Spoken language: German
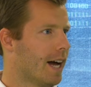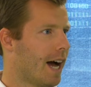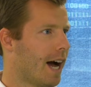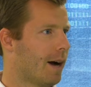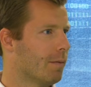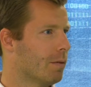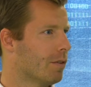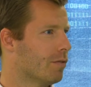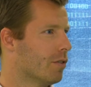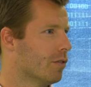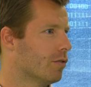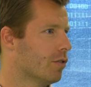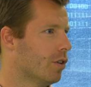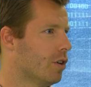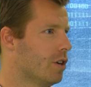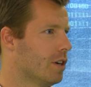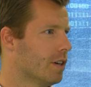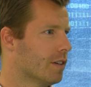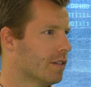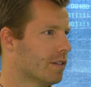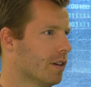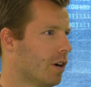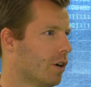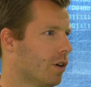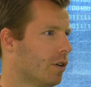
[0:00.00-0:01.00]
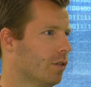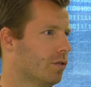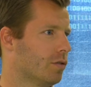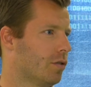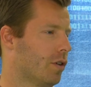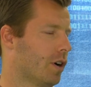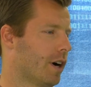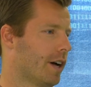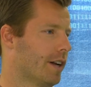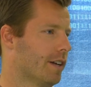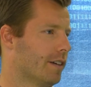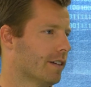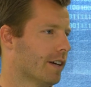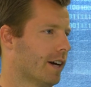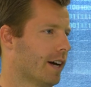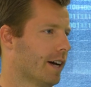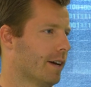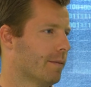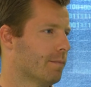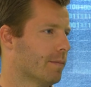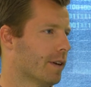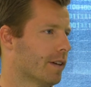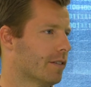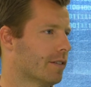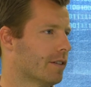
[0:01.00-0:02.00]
Aber wir wollen es auch vorantreiben,